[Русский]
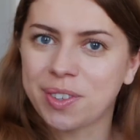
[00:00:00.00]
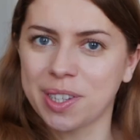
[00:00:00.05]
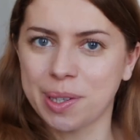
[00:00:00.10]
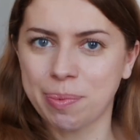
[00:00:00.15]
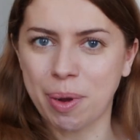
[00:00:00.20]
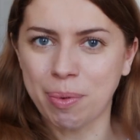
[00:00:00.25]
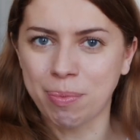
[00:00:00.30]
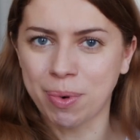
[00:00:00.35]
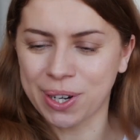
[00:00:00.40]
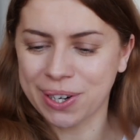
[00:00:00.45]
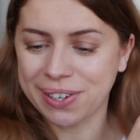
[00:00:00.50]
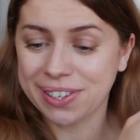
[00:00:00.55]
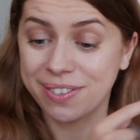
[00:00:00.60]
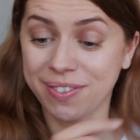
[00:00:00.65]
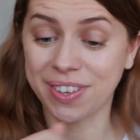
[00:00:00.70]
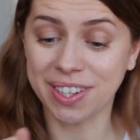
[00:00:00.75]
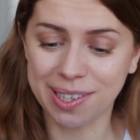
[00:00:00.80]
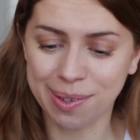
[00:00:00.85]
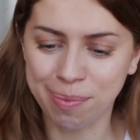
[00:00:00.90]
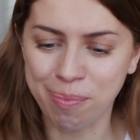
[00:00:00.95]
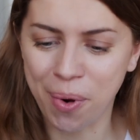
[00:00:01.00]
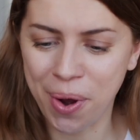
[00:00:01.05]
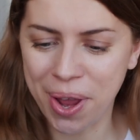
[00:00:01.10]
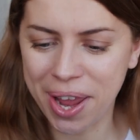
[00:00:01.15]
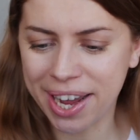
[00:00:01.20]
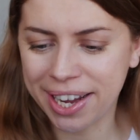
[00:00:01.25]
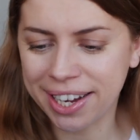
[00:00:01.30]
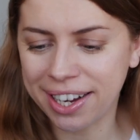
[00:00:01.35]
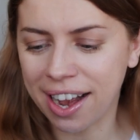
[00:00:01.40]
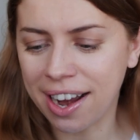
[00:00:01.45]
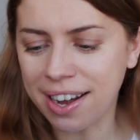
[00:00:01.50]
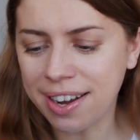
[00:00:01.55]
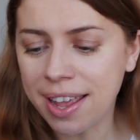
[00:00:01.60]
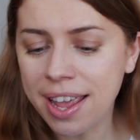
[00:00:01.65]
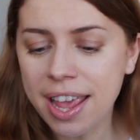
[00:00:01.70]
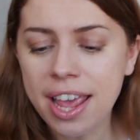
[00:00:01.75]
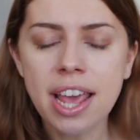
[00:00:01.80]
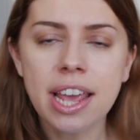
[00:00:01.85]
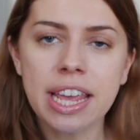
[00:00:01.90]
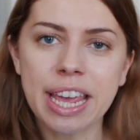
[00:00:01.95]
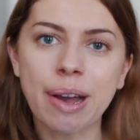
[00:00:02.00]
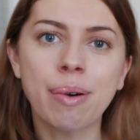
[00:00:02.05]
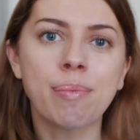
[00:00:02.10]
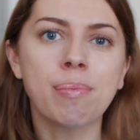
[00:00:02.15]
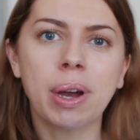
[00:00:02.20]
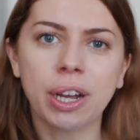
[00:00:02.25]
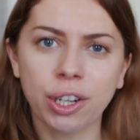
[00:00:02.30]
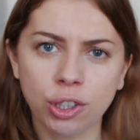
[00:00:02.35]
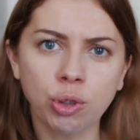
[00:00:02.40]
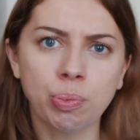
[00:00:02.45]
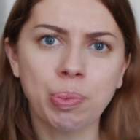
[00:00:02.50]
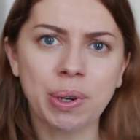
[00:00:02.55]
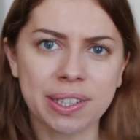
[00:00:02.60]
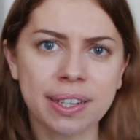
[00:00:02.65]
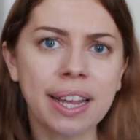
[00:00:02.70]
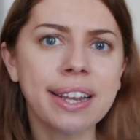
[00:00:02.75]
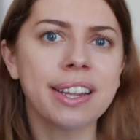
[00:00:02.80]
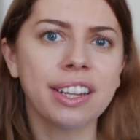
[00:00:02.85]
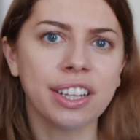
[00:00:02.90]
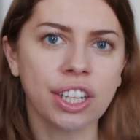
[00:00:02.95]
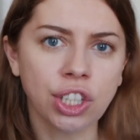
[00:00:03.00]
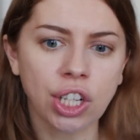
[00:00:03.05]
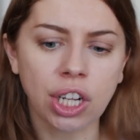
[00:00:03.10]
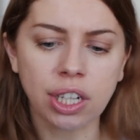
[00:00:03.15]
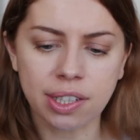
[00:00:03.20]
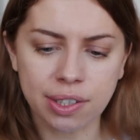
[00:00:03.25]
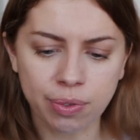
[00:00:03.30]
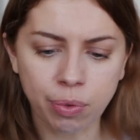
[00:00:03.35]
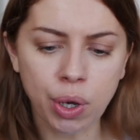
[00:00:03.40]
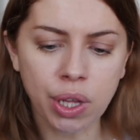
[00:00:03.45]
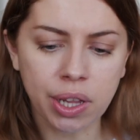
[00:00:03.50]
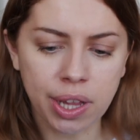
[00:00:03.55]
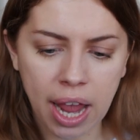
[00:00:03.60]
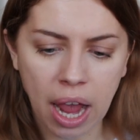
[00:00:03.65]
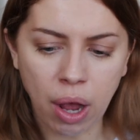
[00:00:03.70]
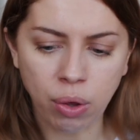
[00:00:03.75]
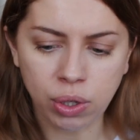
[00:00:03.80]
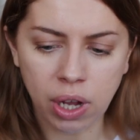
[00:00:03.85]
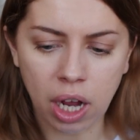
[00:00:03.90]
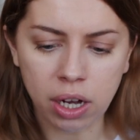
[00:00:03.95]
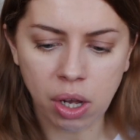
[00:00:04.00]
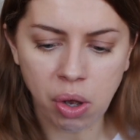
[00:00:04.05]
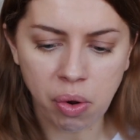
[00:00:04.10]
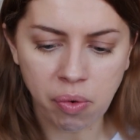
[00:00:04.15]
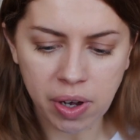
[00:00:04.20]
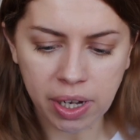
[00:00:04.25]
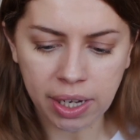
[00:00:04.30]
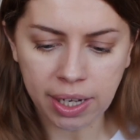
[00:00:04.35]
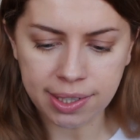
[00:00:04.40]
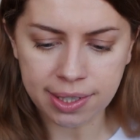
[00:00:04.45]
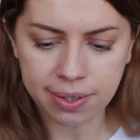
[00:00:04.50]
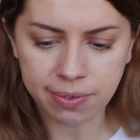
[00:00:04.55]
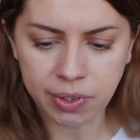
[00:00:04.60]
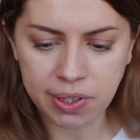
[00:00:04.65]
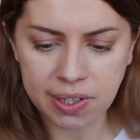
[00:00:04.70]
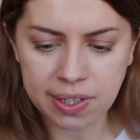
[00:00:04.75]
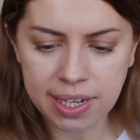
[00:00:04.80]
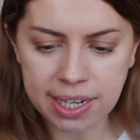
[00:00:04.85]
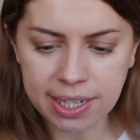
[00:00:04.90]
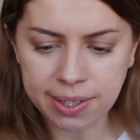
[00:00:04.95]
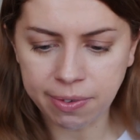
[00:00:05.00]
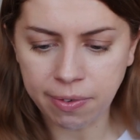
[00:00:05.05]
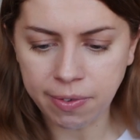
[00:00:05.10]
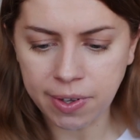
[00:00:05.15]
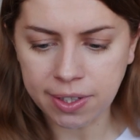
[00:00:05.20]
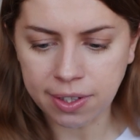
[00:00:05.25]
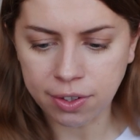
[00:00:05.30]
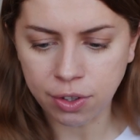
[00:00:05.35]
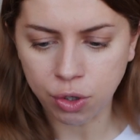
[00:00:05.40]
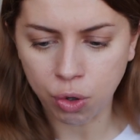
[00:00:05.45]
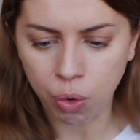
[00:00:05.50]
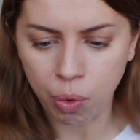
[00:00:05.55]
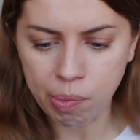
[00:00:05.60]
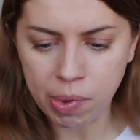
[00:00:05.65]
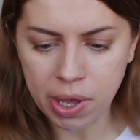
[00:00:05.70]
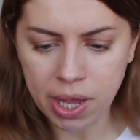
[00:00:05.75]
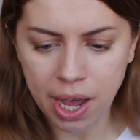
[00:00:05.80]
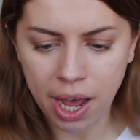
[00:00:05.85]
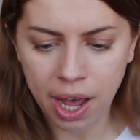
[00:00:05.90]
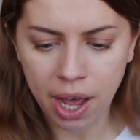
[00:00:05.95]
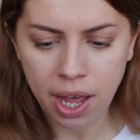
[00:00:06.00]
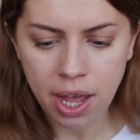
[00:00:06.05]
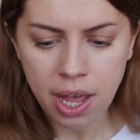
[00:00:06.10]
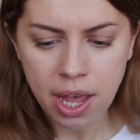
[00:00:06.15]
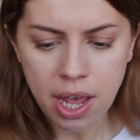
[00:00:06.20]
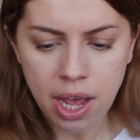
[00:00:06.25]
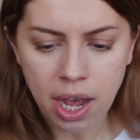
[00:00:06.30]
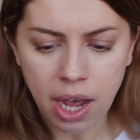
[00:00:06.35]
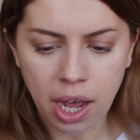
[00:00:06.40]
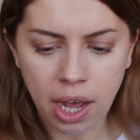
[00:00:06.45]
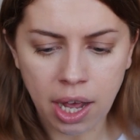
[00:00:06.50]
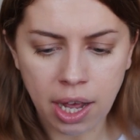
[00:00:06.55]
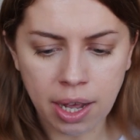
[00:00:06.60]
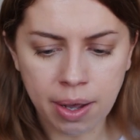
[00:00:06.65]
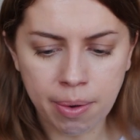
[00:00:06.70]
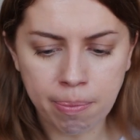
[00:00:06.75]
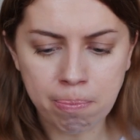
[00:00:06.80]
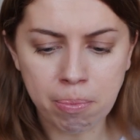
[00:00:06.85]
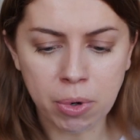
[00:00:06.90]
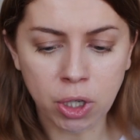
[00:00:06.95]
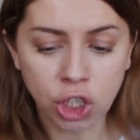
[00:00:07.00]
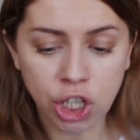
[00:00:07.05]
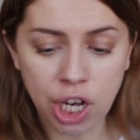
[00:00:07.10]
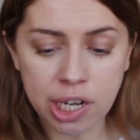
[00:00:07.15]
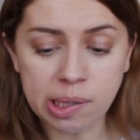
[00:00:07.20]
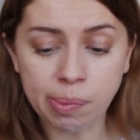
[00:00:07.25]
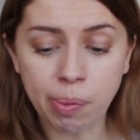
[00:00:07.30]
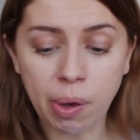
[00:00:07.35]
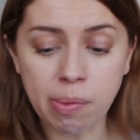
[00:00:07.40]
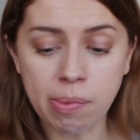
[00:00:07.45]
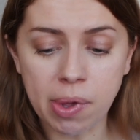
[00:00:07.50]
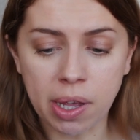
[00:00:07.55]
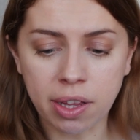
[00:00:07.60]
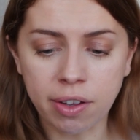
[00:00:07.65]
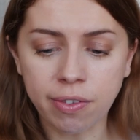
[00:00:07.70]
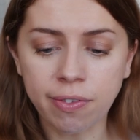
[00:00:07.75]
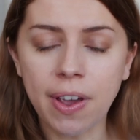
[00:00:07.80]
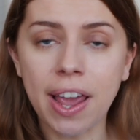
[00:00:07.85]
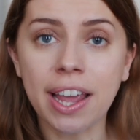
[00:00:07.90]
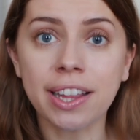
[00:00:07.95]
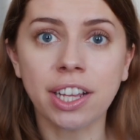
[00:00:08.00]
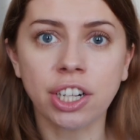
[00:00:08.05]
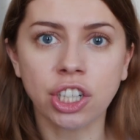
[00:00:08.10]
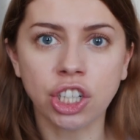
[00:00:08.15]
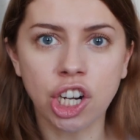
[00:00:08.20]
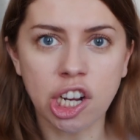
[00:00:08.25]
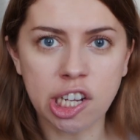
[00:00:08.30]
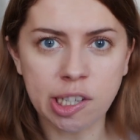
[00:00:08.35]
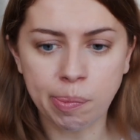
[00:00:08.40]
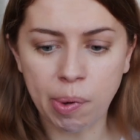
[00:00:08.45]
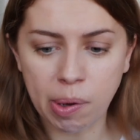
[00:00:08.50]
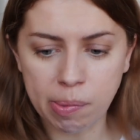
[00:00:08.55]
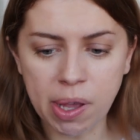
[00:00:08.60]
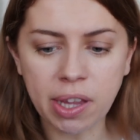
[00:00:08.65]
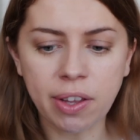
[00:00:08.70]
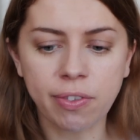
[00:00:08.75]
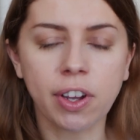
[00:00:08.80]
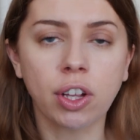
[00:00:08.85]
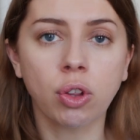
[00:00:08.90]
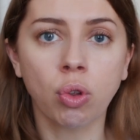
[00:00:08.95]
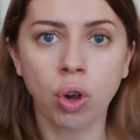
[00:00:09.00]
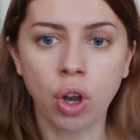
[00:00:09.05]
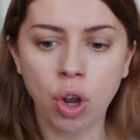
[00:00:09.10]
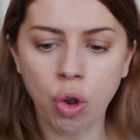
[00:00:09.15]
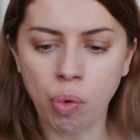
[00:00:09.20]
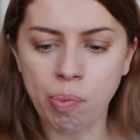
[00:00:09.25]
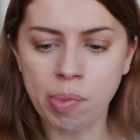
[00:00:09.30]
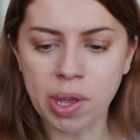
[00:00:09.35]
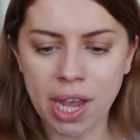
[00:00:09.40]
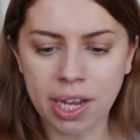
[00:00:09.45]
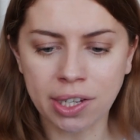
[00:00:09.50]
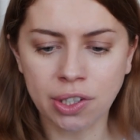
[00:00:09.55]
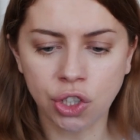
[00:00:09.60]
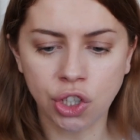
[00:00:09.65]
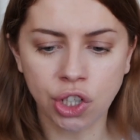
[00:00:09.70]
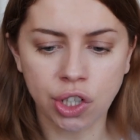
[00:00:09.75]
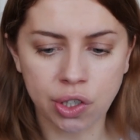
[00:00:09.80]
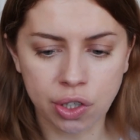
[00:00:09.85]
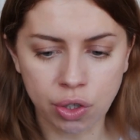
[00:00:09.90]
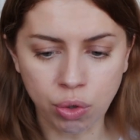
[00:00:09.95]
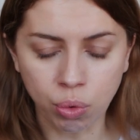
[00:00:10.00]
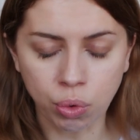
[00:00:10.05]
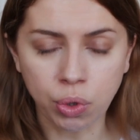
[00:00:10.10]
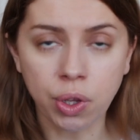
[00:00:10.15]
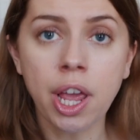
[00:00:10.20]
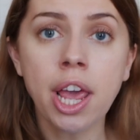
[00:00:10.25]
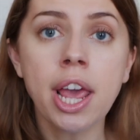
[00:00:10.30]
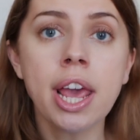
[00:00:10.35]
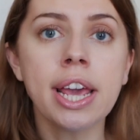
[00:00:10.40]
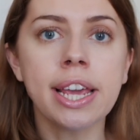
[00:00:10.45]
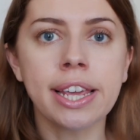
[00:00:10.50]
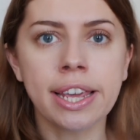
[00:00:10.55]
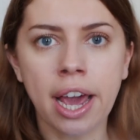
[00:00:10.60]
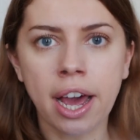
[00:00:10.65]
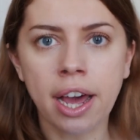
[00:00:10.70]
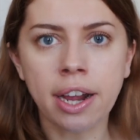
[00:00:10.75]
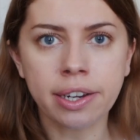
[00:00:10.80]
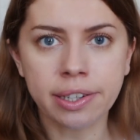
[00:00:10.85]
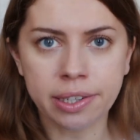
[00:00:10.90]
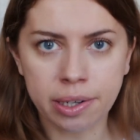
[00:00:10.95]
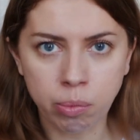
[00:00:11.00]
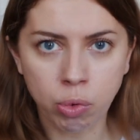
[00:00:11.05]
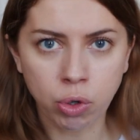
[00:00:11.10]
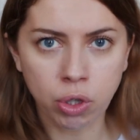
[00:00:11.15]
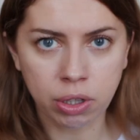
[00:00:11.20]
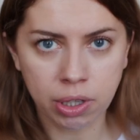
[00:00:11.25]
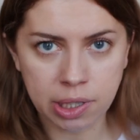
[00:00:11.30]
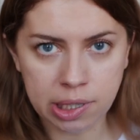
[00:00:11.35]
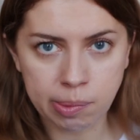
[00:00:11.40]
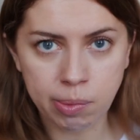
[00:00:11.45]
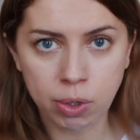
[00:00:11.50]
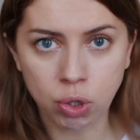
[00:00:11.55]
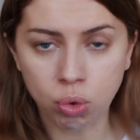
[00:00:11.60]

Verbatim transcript: вы теперь можете видеть мой экран. Я вам хочу показать для начала свой лейаут, как оно выглядит. Вот здесь вы видите у меня э, 6 предметов. Это 6 предметов, которые у меня сейчас идут. Я разработала себе